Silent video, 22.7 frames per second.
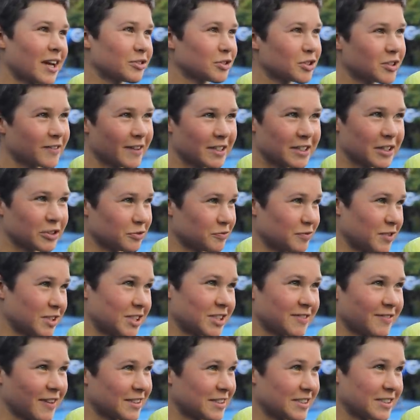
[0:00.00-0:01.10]
Also
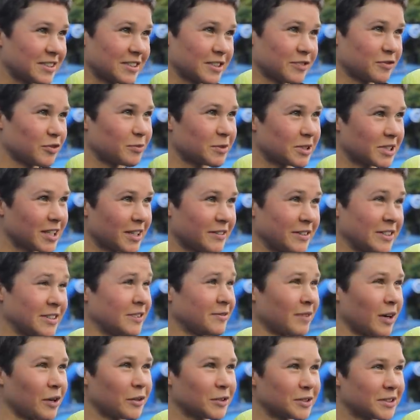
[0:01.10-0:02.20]
2024 ist für mich
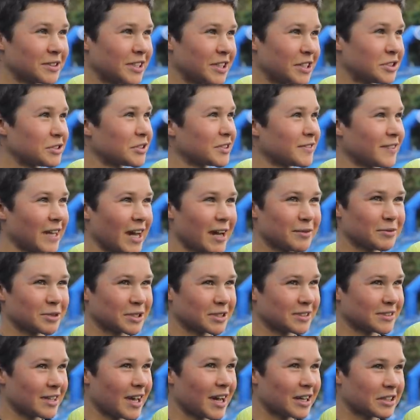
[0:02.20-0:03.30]
definitiv auch ein Ziel und deswegen habe ich
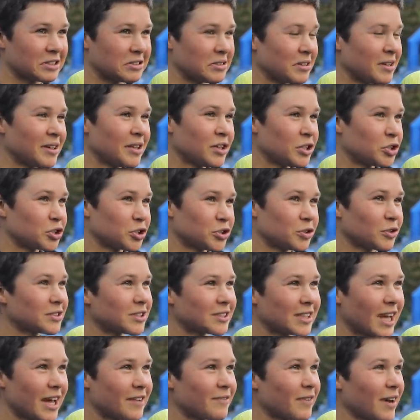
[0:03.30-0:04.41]
gesagt, ich nutze
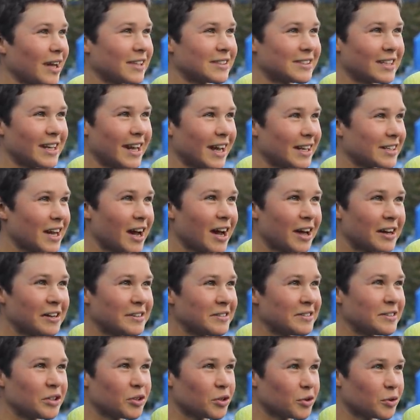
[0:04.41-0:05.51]
es einfach als Lernjahr
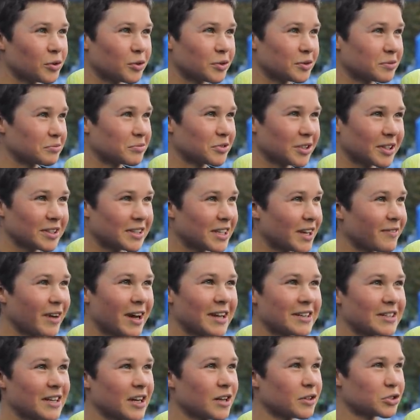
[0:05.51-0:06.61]
und trainiere
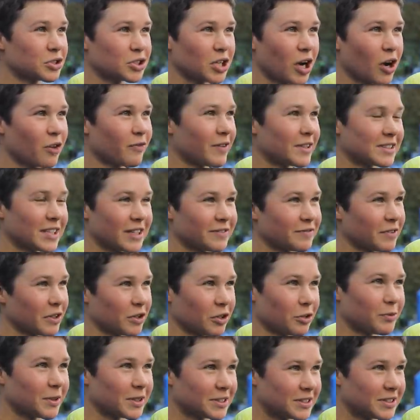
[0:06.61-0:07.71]
weiter und schaue, was einfach
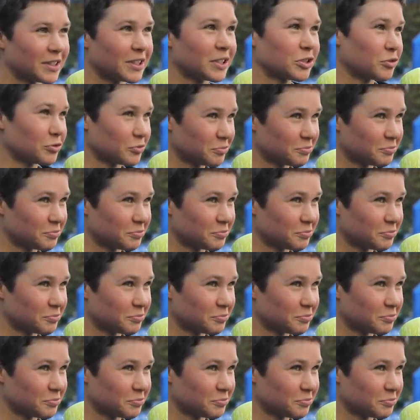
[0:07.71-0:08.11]
noch passiert.